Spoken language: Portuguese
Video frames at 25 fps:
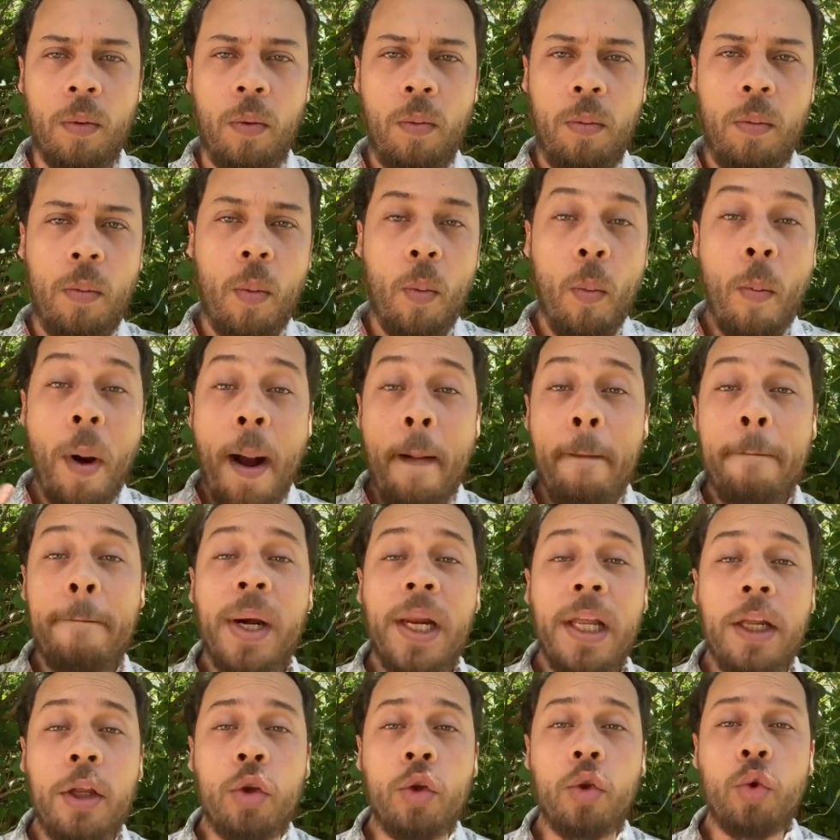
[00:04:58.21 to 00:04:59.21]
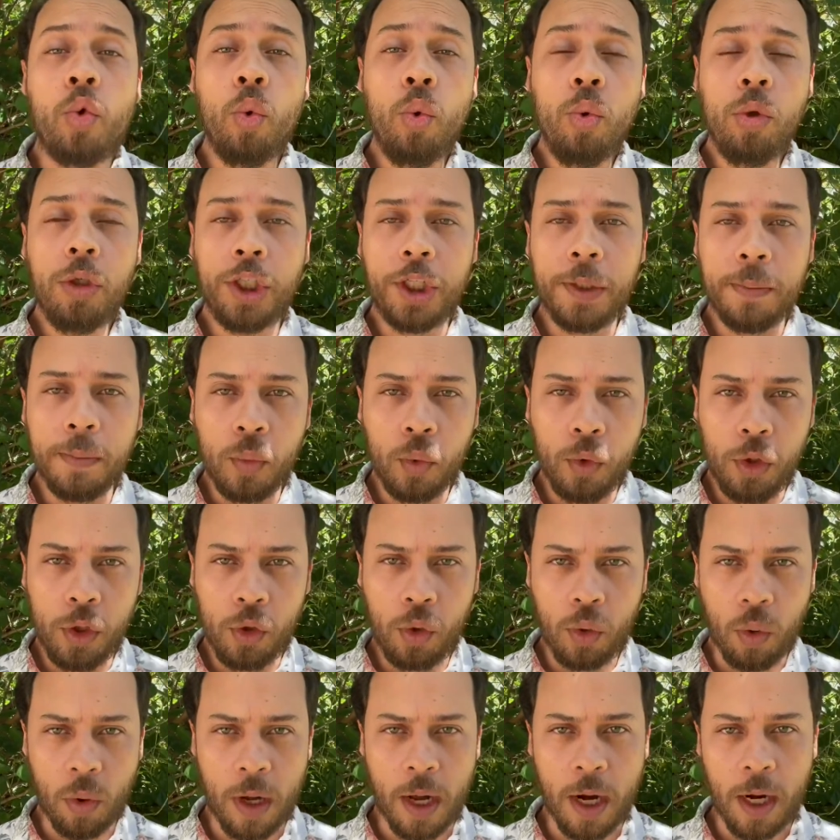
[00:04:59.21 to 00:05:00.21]
uma amplitude
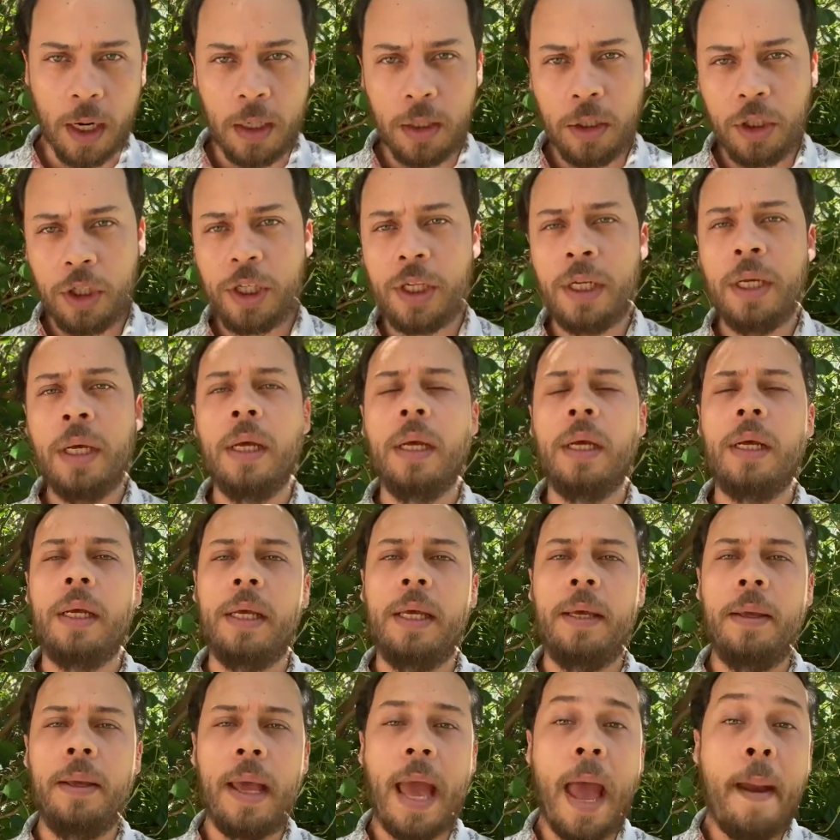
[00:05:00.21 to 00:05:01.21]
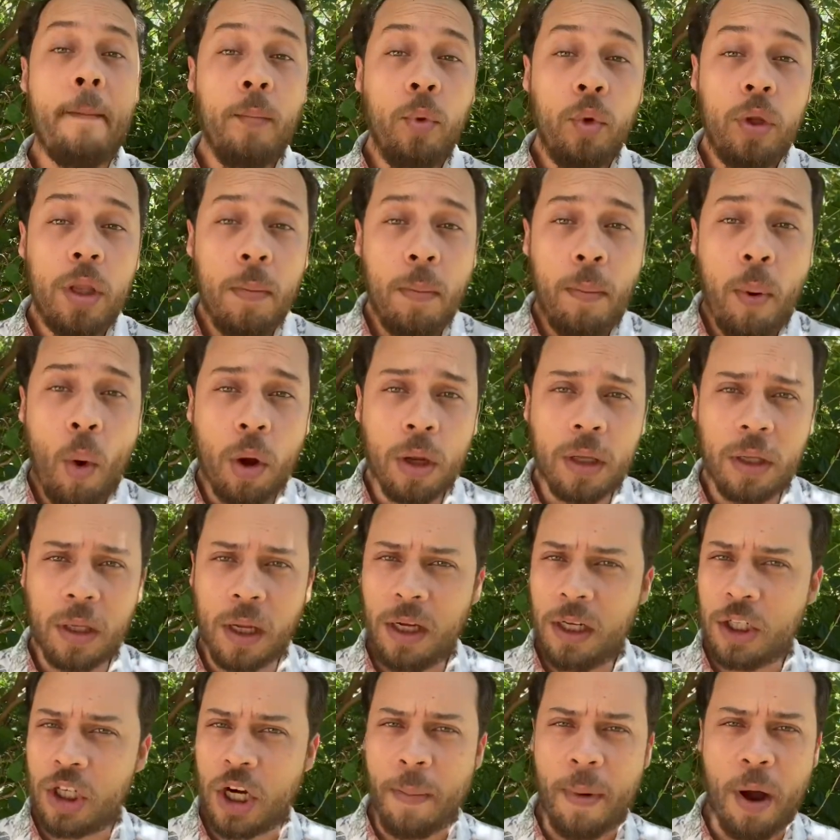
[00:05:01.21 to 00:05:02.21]
muito grande e é muito
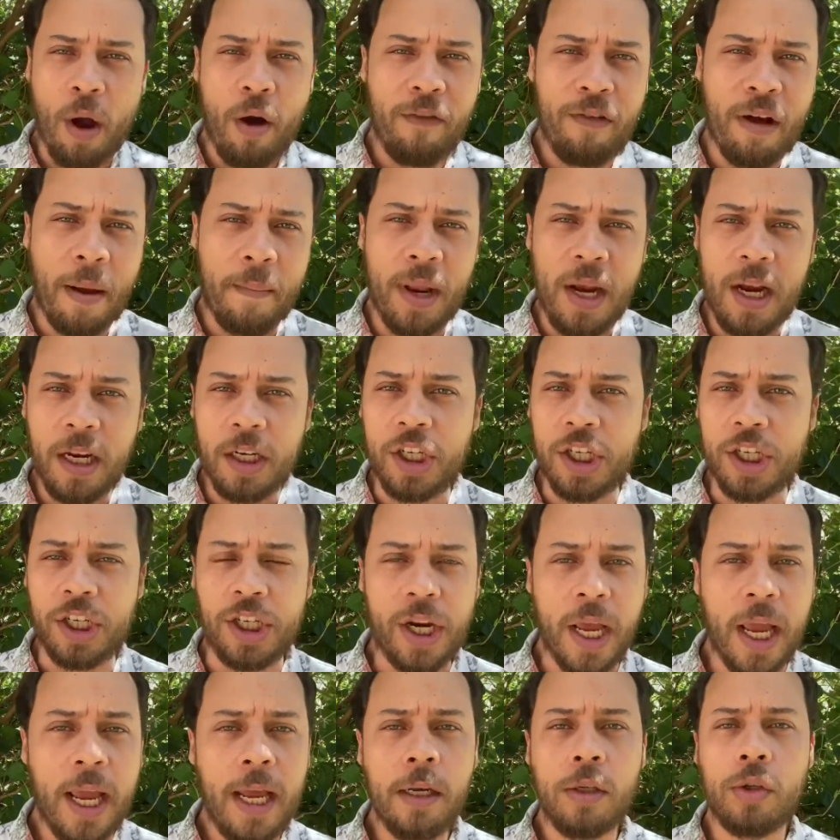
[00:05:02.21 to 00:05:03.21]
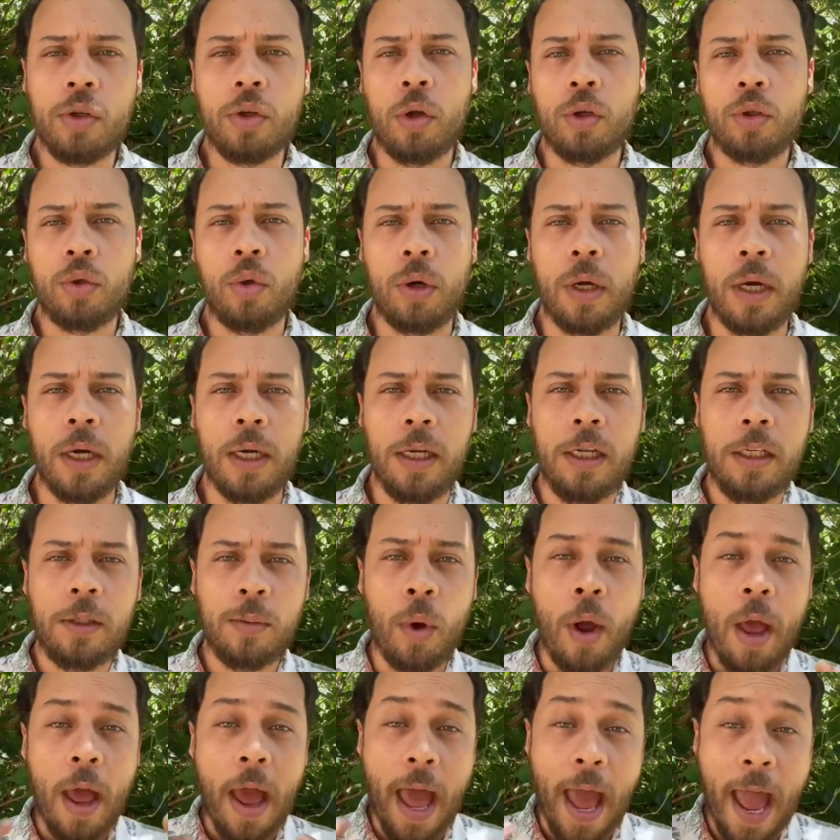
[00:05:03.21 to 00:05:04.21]
importante. A maior família de genes do nosso organismo
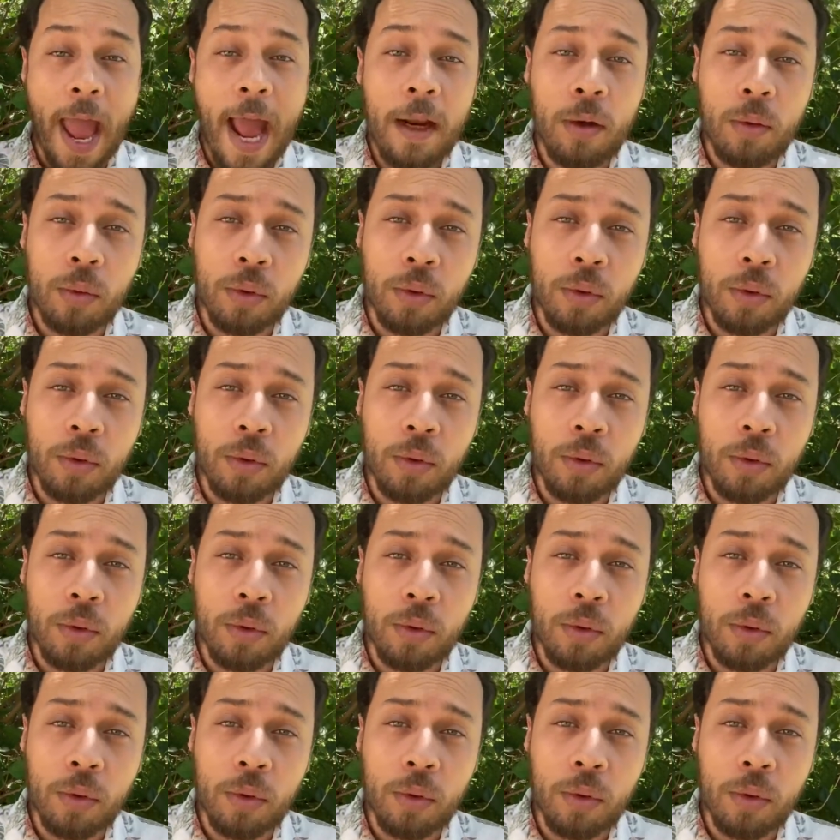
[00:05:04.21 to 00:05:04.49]
é a dos